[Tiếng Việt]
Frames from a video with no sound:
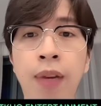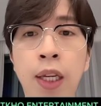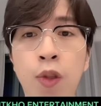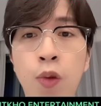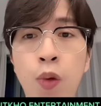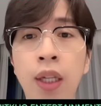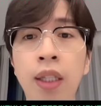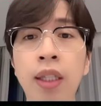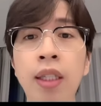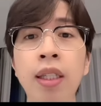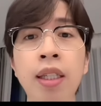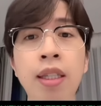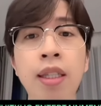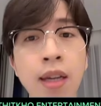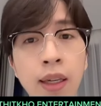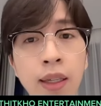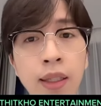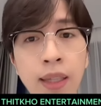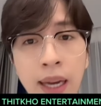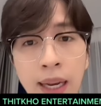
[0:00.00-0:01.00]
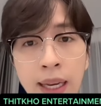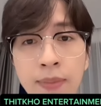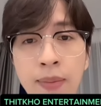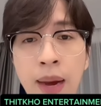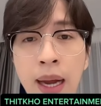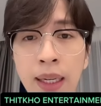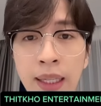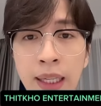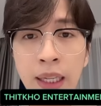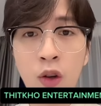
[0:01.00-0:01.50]
về chuyện trước
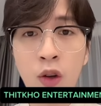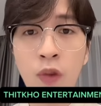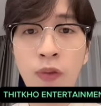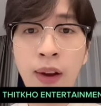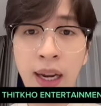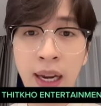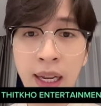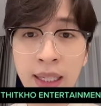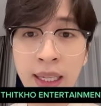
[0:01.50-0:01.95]
đây bạn ý có